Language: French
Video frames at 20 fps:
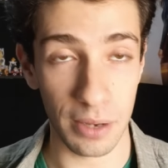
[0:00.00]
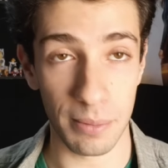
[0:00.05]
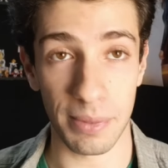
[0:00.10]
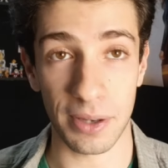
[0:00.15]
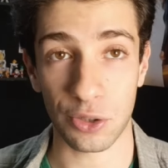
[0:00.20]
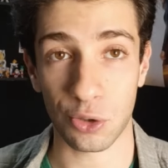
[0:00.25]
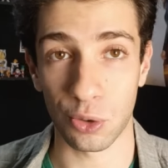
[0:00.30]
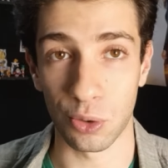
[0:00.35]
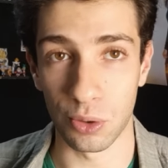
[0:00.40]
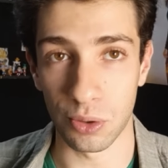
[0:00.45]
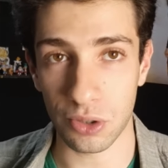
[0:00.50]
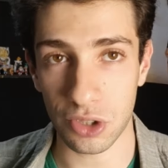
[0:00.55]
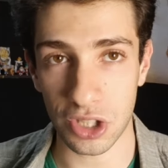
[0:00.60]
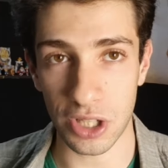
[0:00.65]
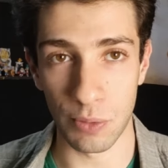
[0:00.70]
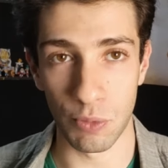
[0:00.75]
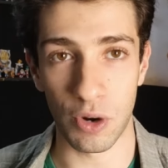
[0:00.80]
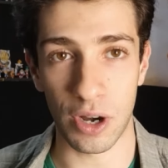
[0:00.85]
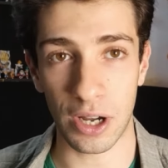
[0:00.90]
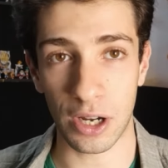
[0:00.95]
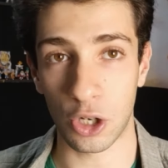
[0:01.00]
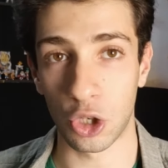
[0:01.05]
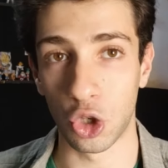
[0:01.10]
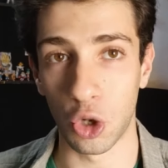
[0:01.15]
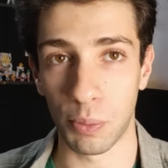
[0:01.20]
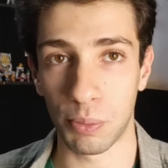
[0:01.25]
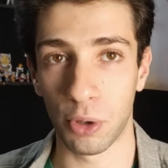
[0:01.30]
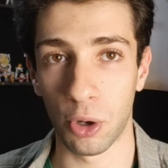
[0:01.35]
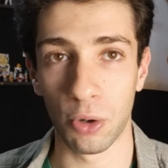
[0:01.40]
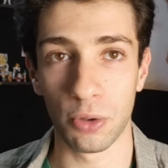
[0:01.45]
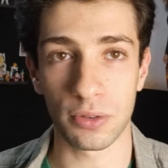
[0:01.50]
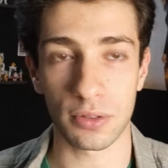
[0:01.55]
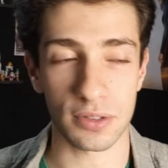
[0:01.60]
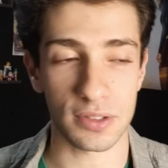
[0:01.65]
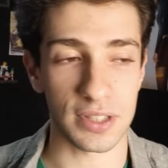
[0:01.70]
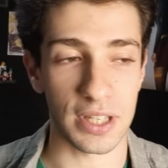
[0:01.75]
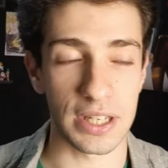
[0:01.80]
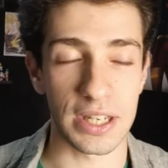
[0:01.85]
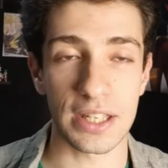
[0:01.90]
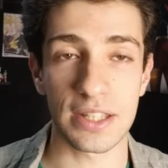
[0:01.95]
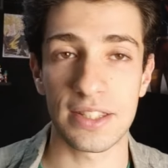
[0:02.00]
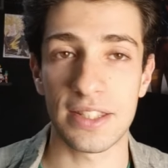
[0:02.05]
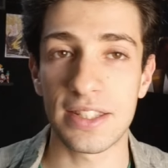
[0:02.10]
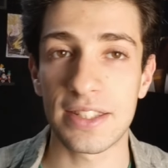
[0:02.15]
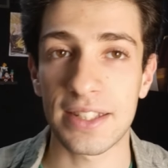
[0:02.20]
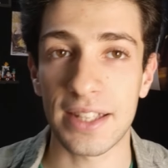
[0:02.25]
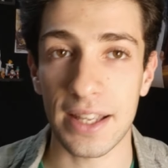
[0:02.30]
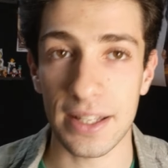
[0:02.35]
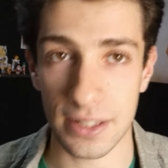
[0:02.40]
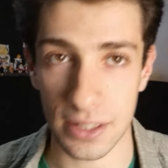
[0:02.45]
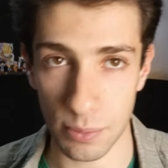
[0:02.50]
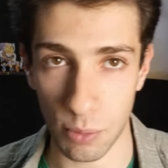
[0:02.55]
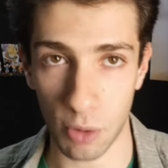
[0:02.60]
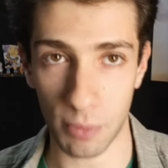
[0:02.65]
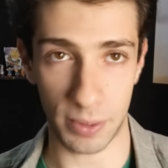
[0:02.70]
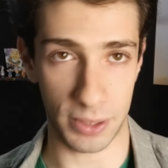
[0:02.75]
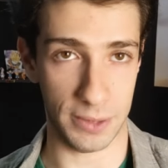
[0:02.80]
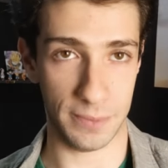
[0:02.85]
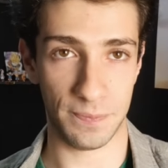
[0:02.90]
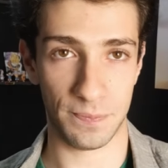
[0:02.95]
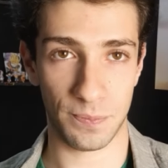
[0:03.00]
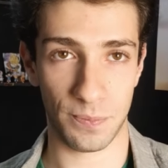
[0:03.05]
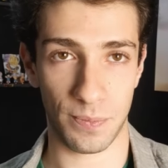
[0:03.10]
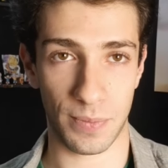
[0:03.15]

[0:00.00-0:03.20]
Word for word: parce que chez moi, l'upload, ça n'existe quasiment pas.